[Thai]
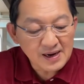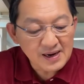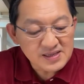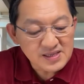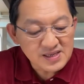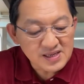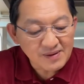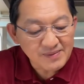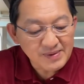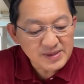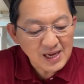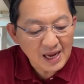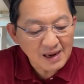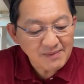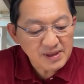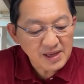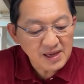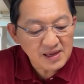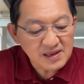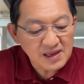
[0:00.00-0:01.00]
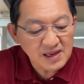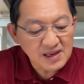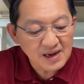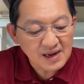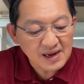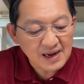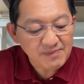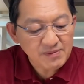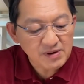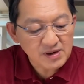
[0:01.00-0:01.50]
ดังนั้นจึงทำให้สามประเทศนี้
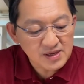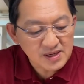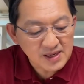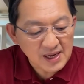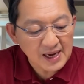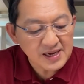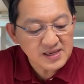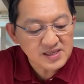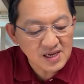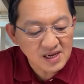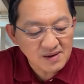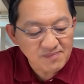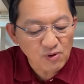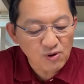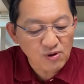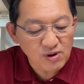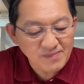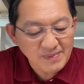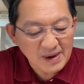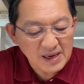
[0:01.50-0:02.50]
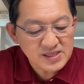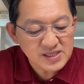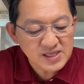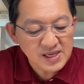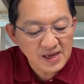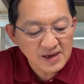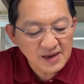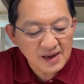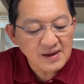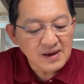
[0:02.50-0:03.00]
นะครับก็คือไทยสิงคโปร์ และมาเล
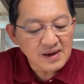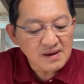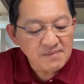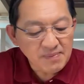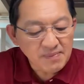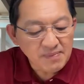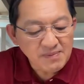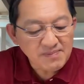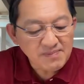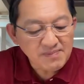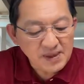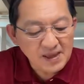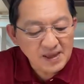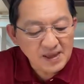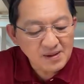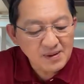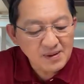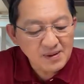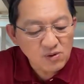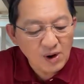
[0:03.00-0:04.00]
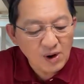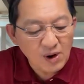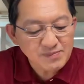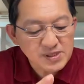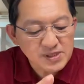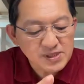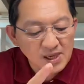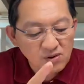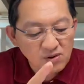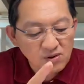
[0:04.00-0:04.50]
เซียเนี่ยเป็นประเทศที่มีความ
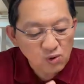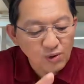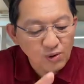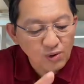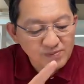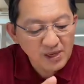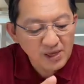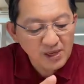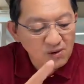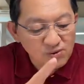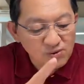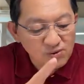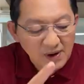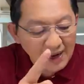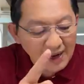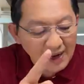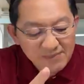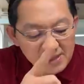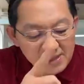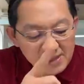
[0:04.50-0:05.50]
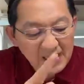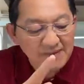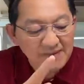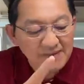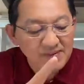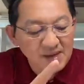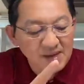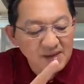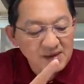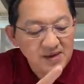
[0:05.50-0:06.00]
เสี่ยงร่วมที่รุนแรงเหมือนกั
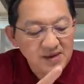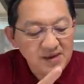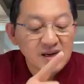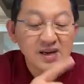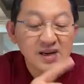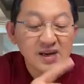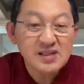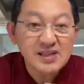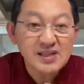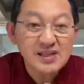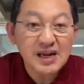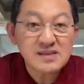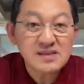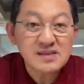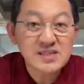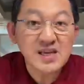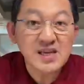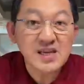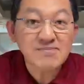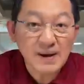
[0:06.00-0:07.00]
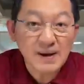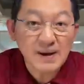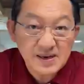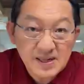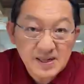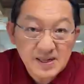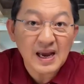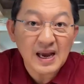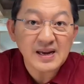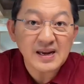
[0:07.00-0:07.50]
น คือเนื่องจากจีนแผ่น
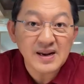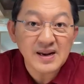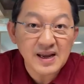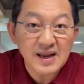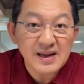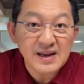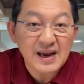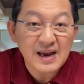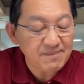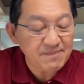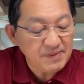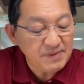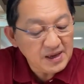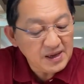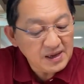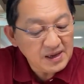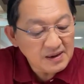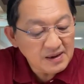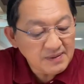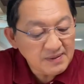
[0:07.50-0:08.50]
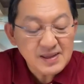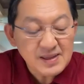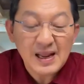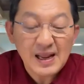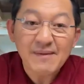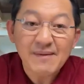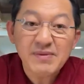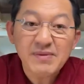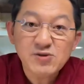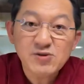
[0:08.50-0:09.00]
ดินใหญ่นั่นเองนะครับนั้น
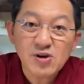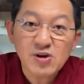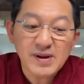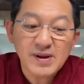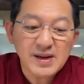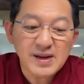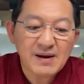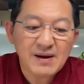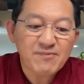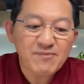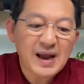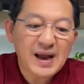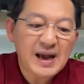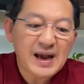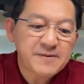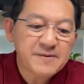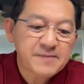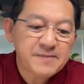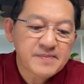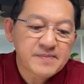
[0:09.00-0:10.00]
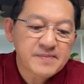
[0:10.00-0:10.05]
ถามท่านผู้ชมเลยนะครับว่า